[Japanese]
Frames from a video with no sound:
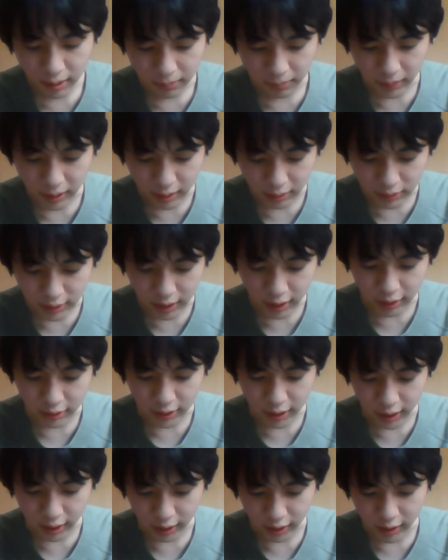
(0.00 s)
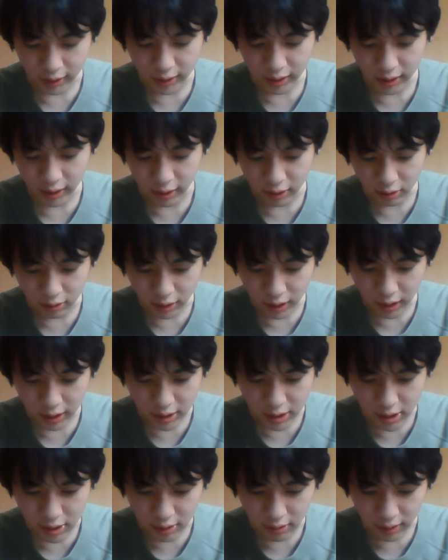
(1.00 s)
まあ受かるかなっていう
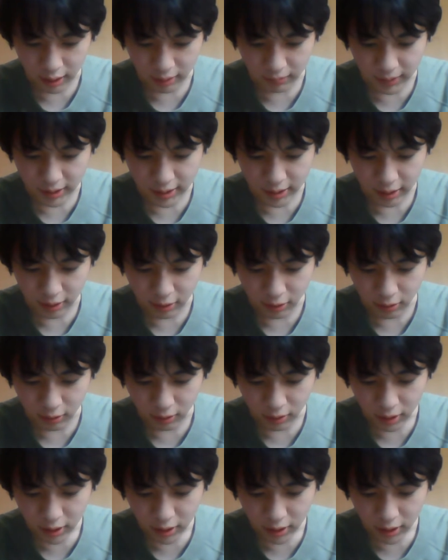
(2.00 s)
感じではありますけど、